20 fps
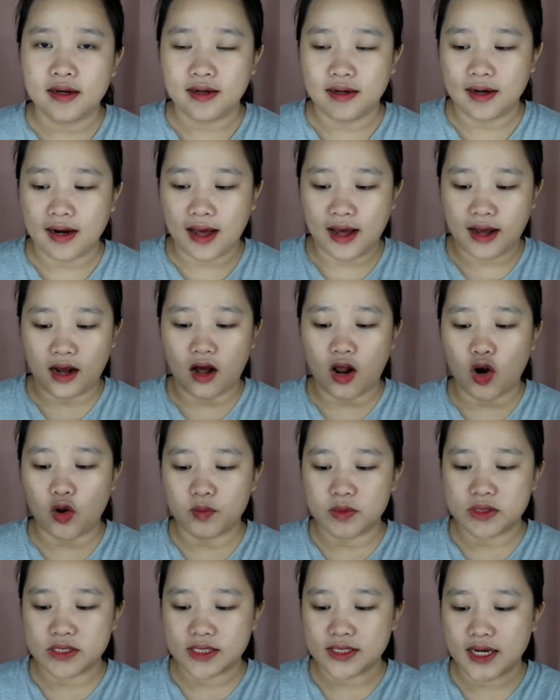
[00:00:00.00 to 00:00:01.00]
Nah, kalau
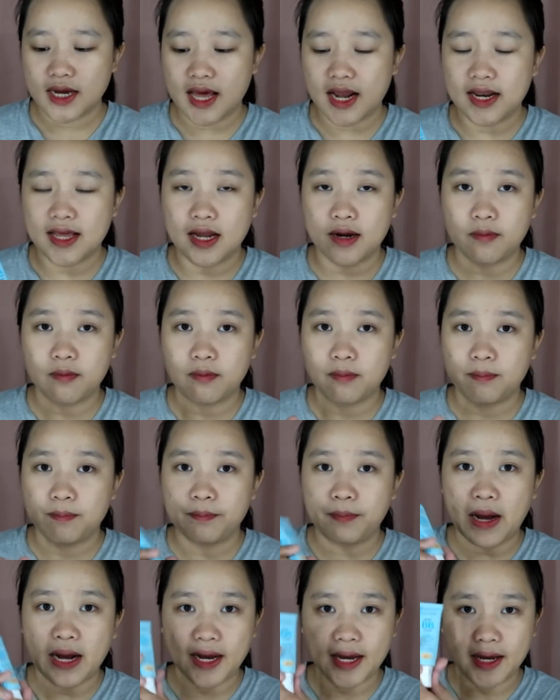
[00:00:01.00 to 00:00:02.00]
misalnya kalian
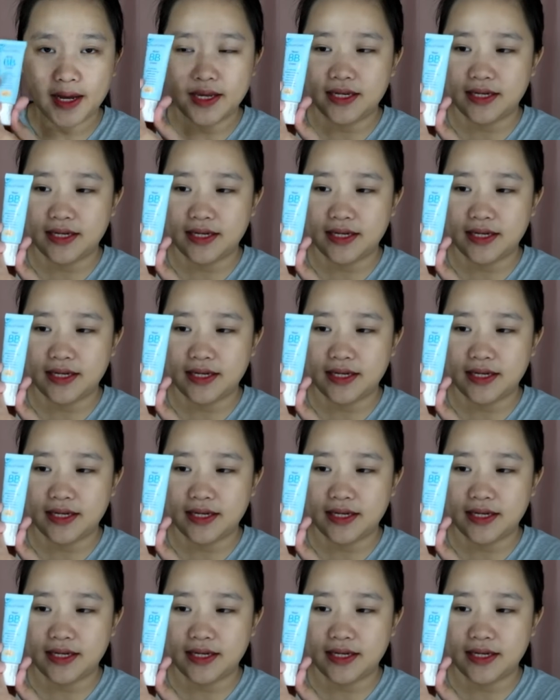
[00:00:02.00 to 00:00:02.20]
pakai